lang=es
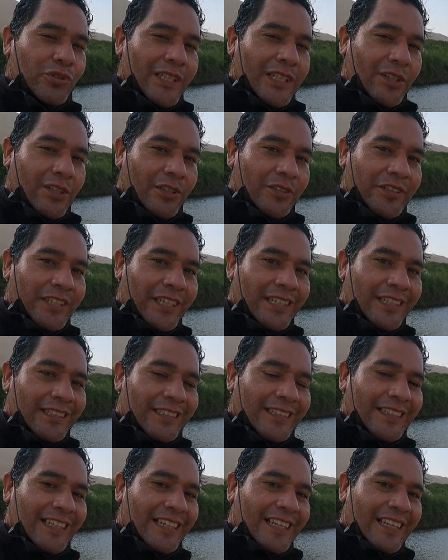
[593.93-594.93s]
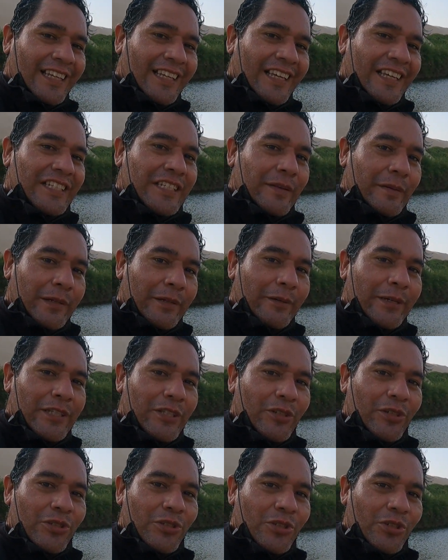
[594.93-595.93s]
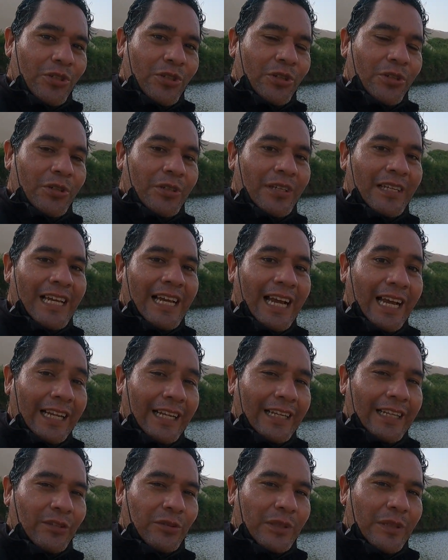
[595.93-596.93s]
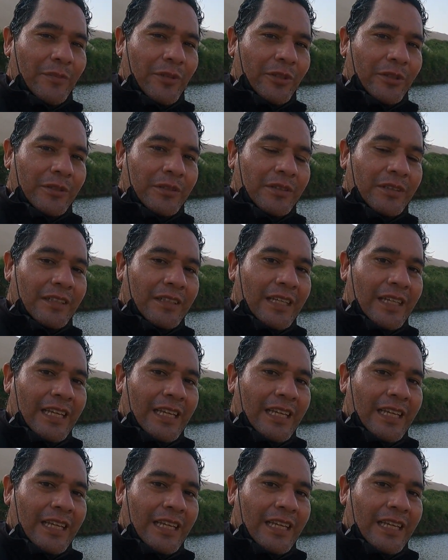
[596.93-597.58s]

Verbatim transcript: punto en contra es haber venido solo a la Laguna Morón